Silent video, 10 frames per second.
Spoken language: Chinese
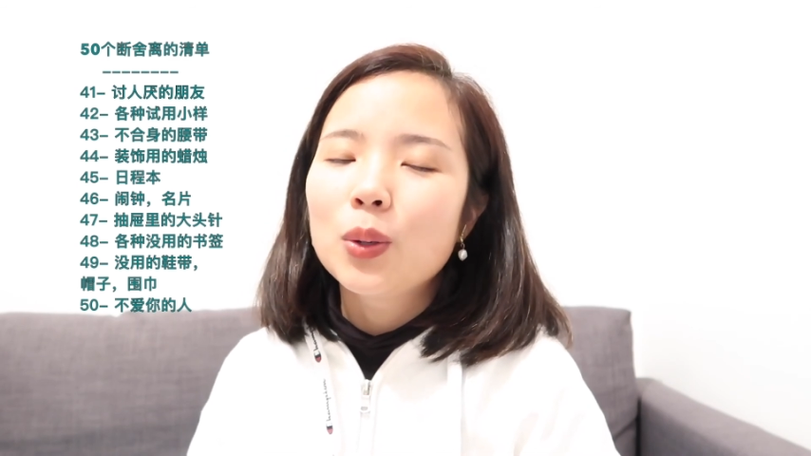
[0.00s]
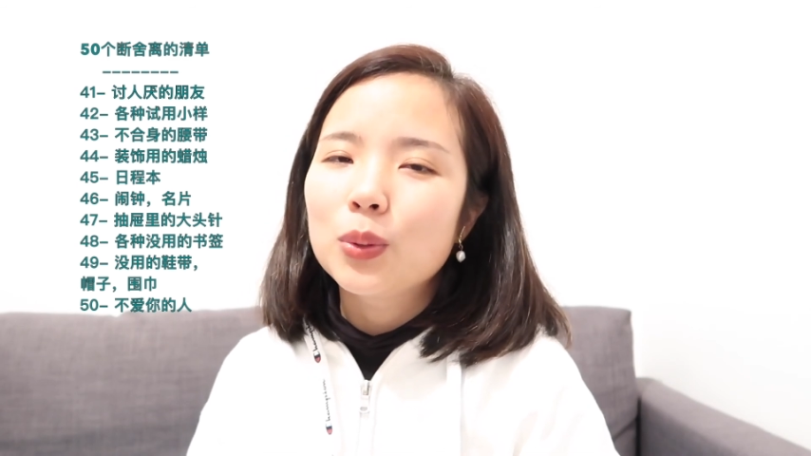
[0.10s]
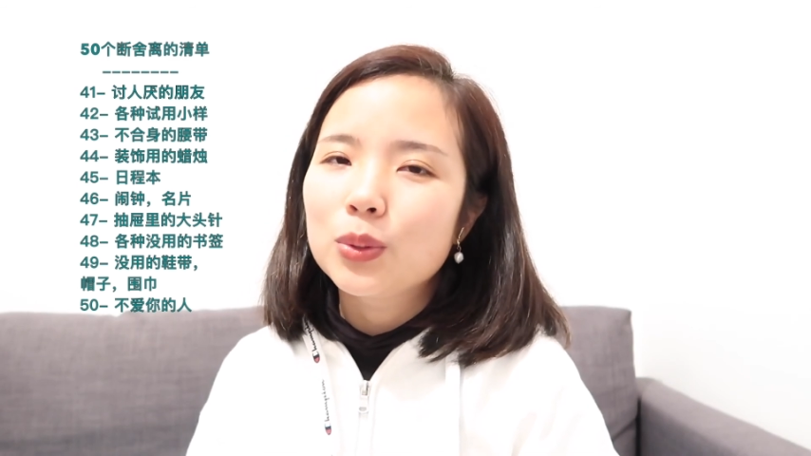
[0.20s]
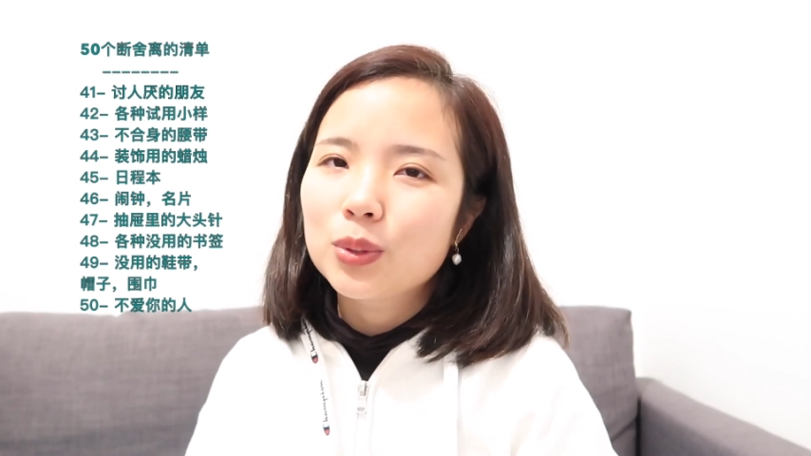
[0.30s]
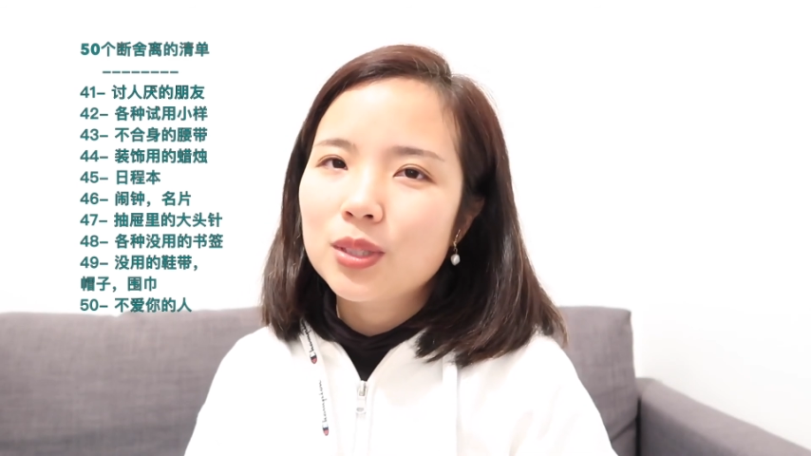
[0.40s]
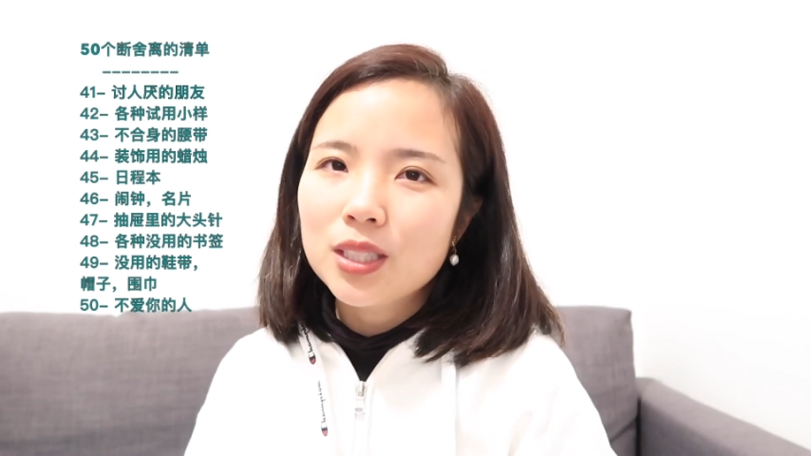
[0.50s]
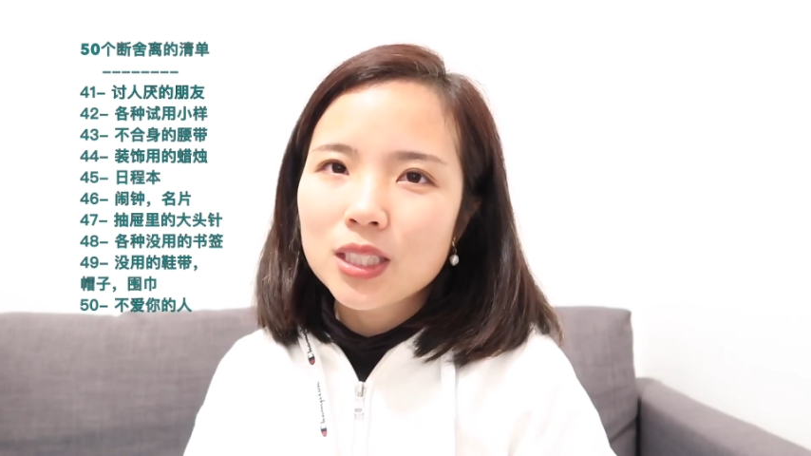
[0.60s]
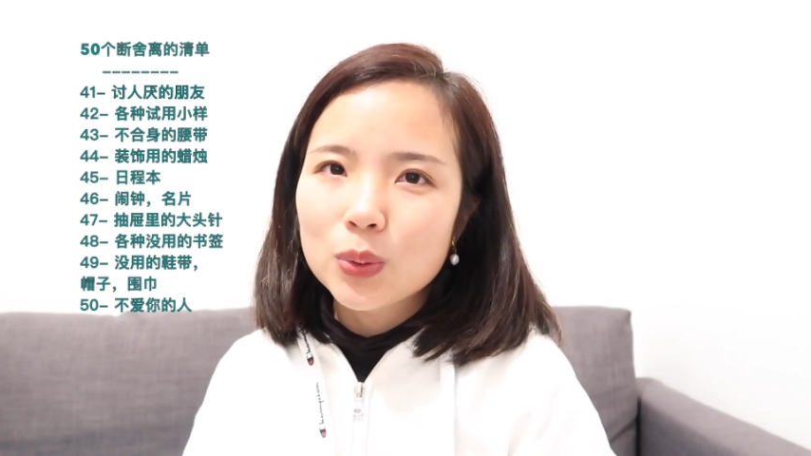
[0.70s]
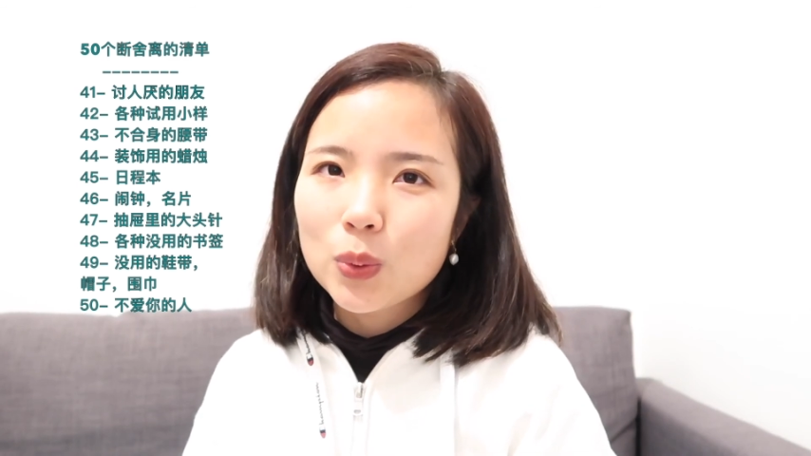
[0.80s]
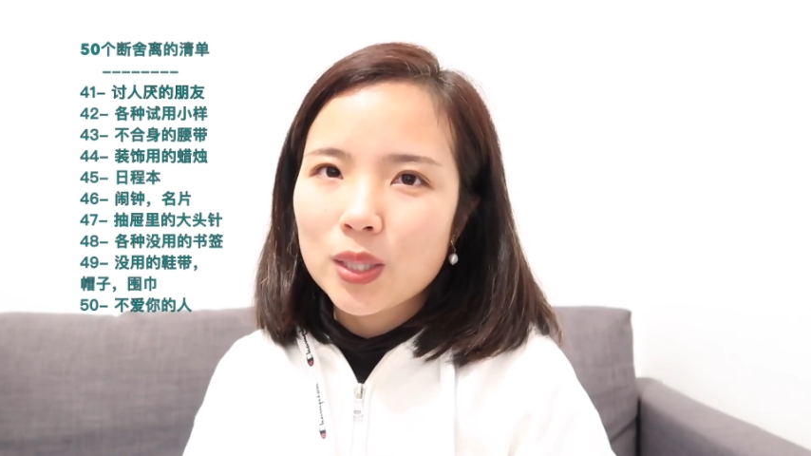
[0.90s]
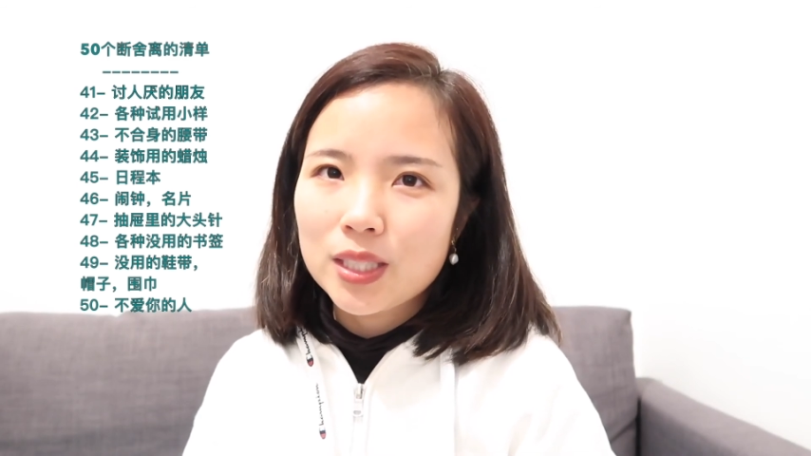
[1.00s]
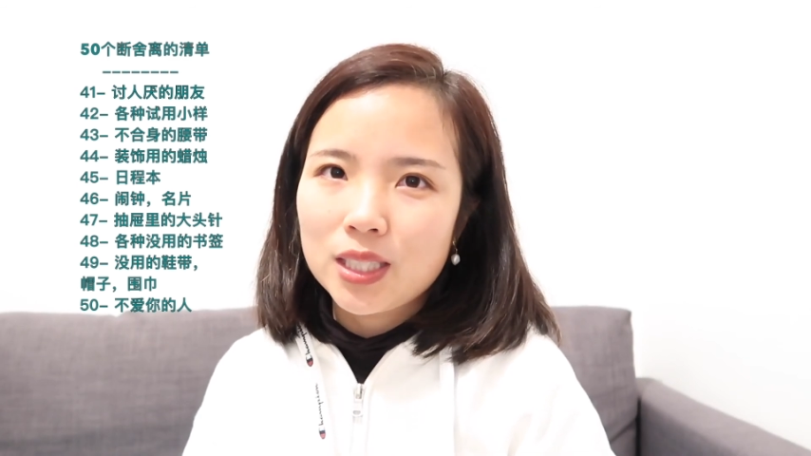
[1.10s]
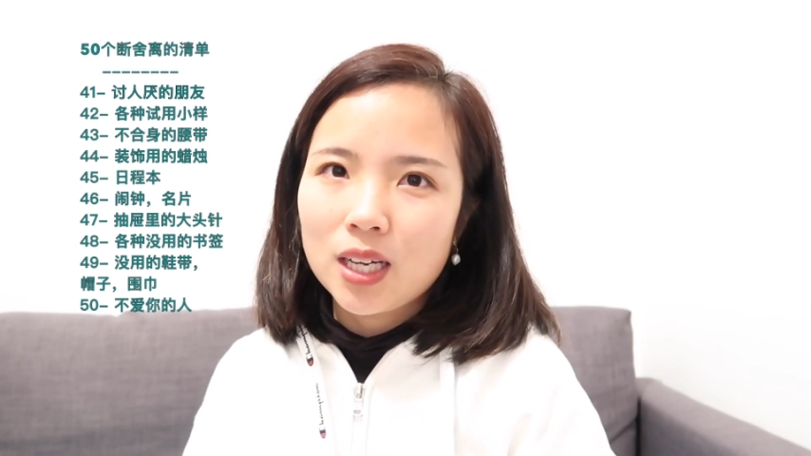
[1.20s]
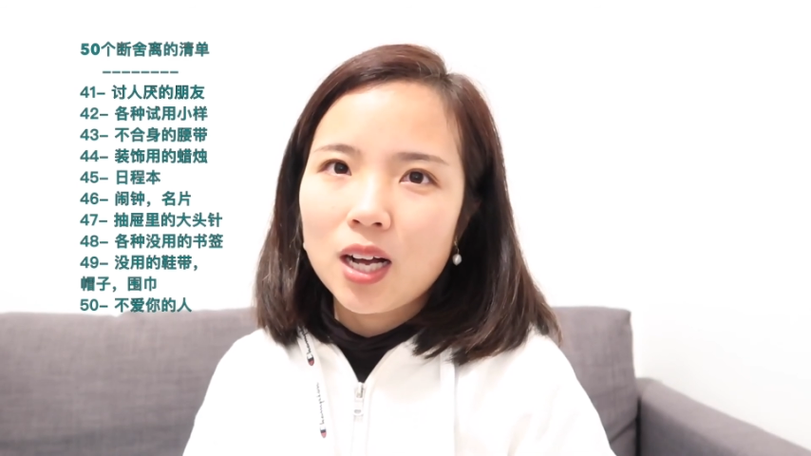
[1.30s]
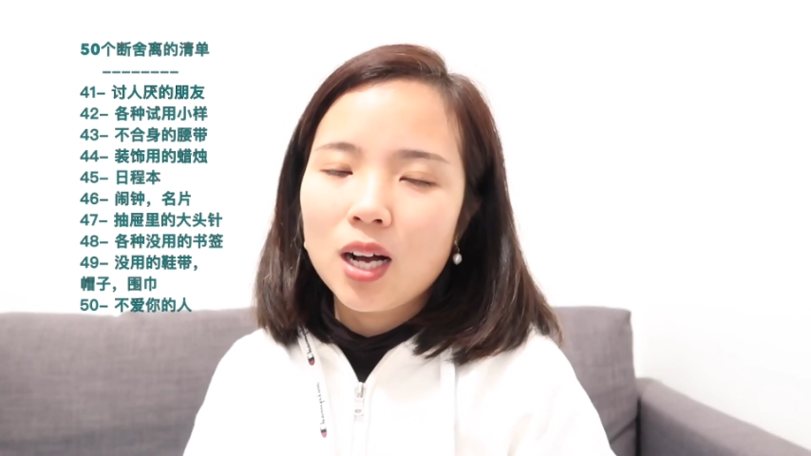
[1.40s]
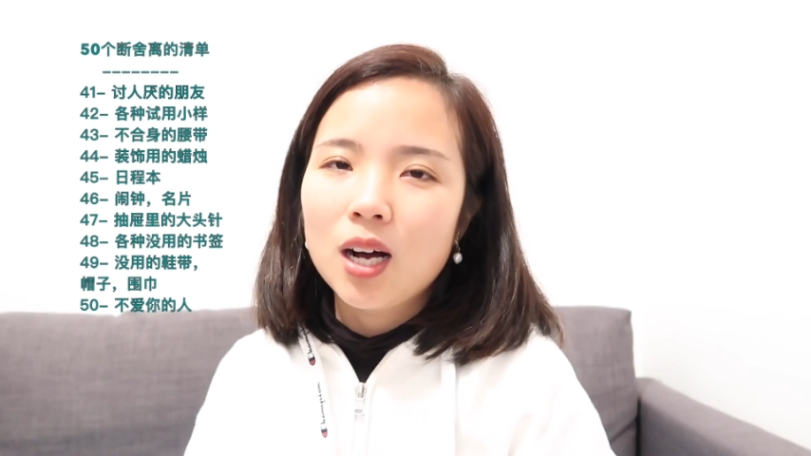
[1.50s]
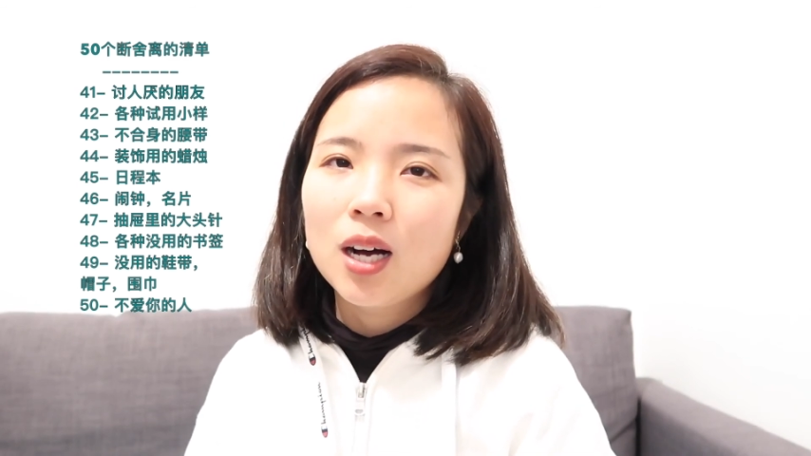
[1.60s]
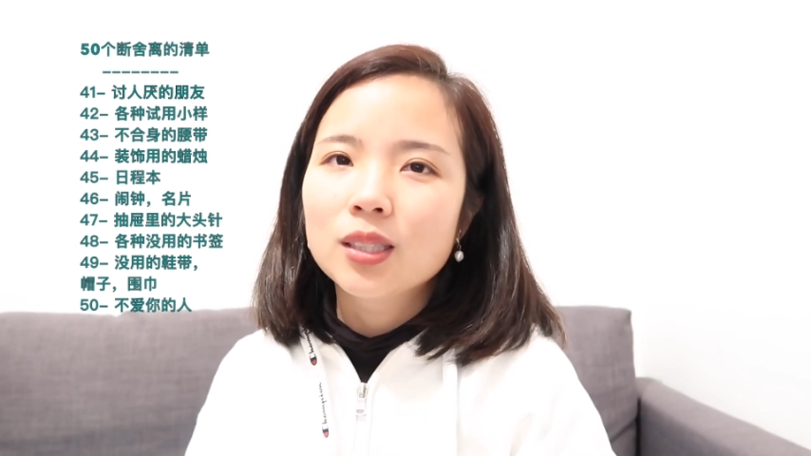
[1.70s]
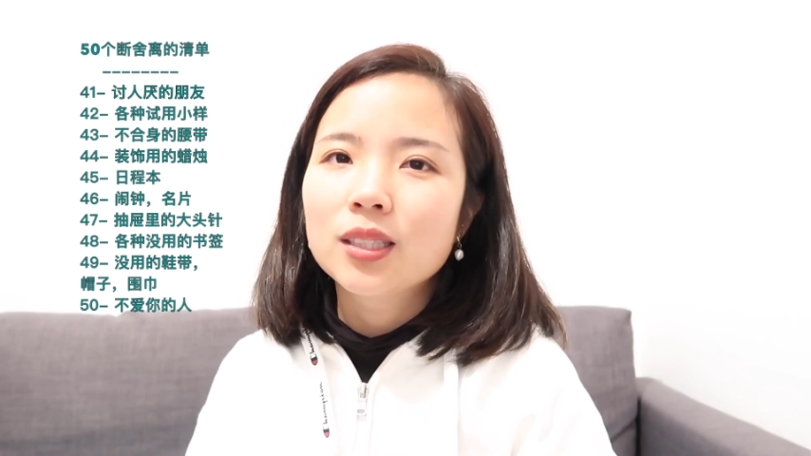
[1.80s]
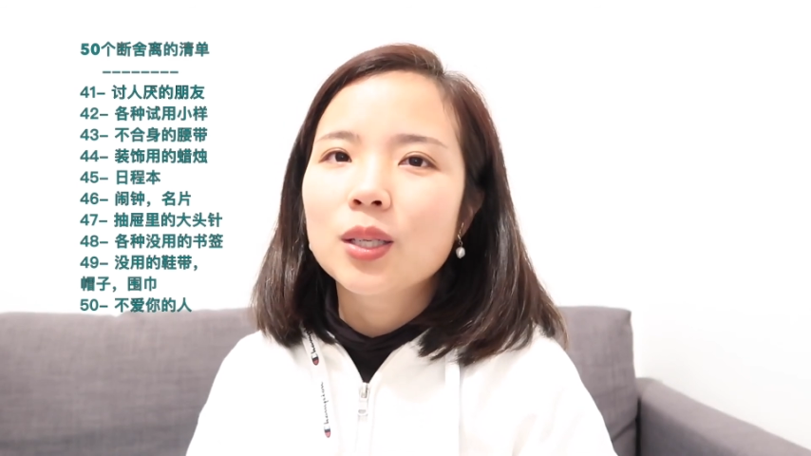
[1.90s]
我觉得这种关系要好
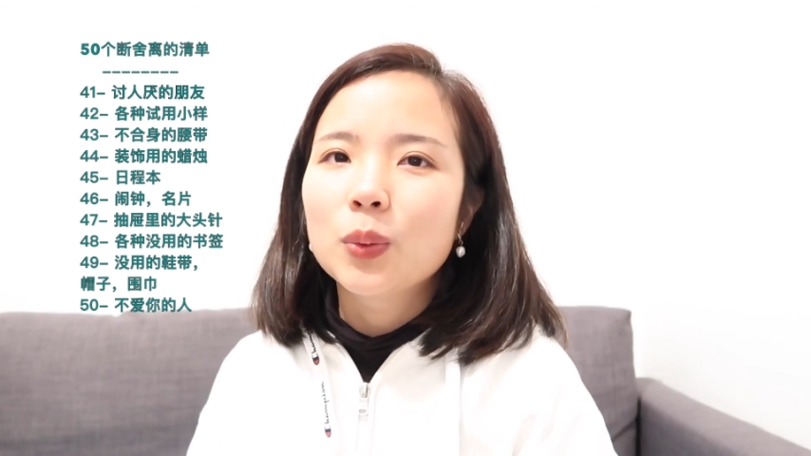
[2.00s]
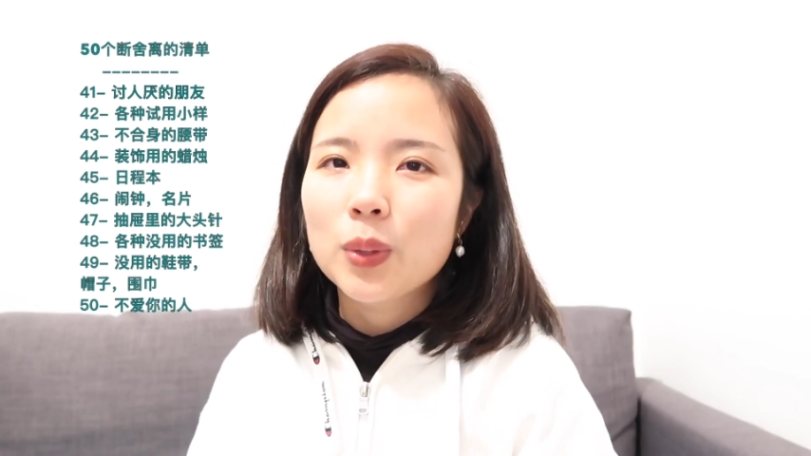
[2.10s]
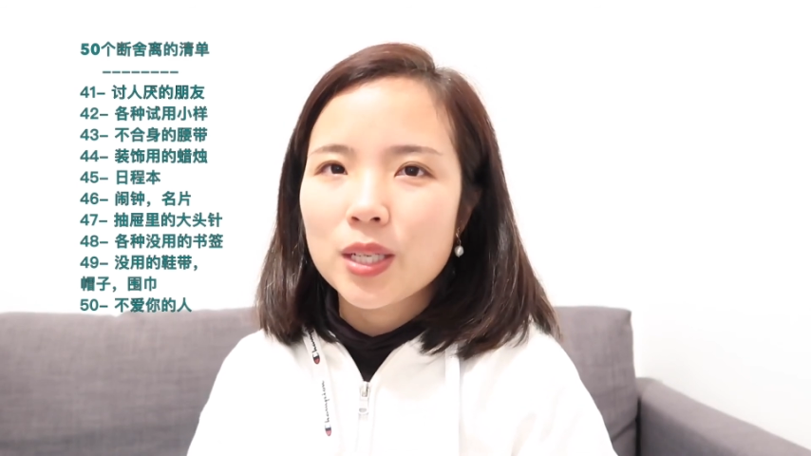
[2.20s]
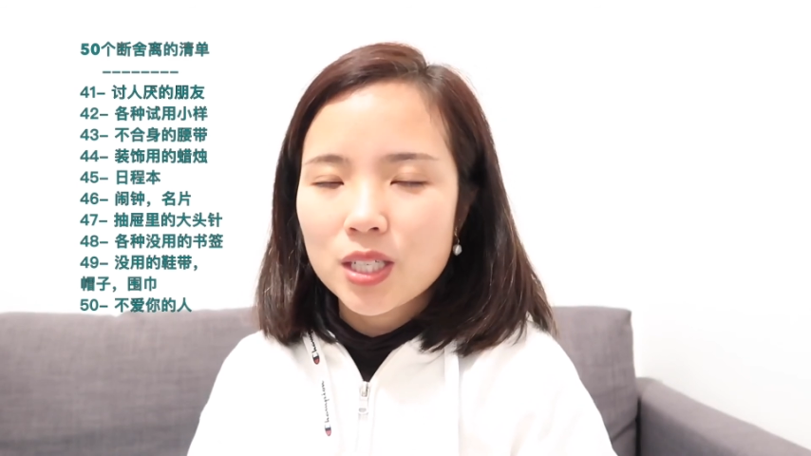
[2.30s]
好的维